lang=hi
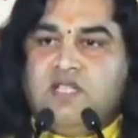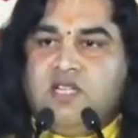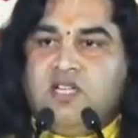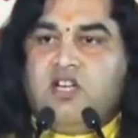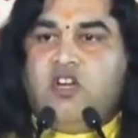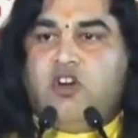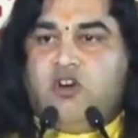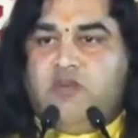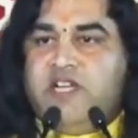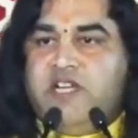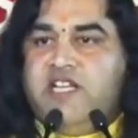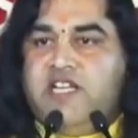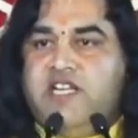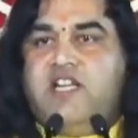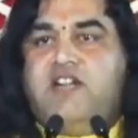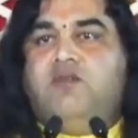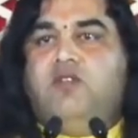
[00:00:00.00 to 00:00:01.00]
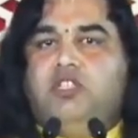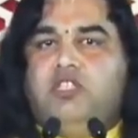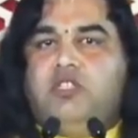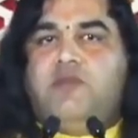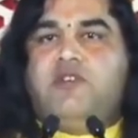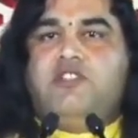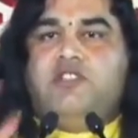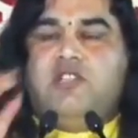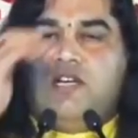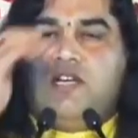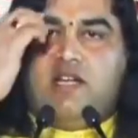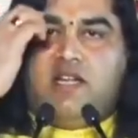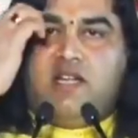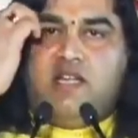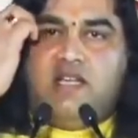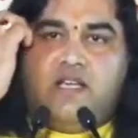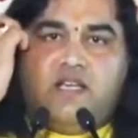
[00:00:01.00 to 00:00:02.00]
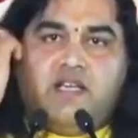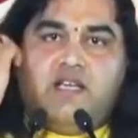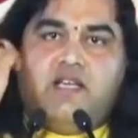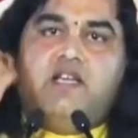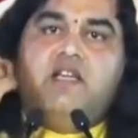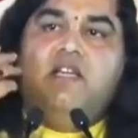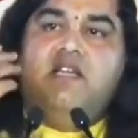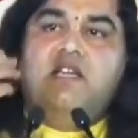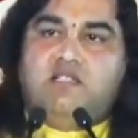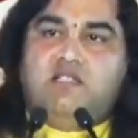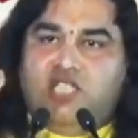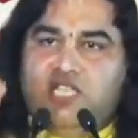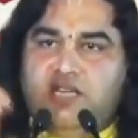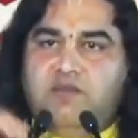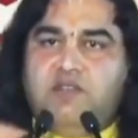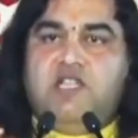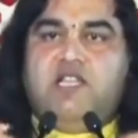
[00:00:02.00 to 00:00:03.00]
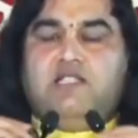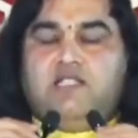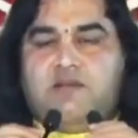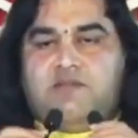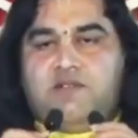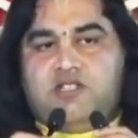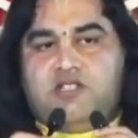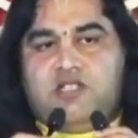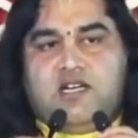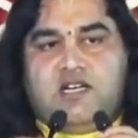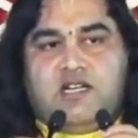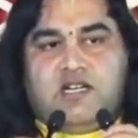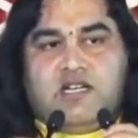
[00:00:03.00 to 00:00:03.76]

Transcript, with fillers: नौ महीने अगर वो तपस्या कर रही हैं देवियां तपस्या कर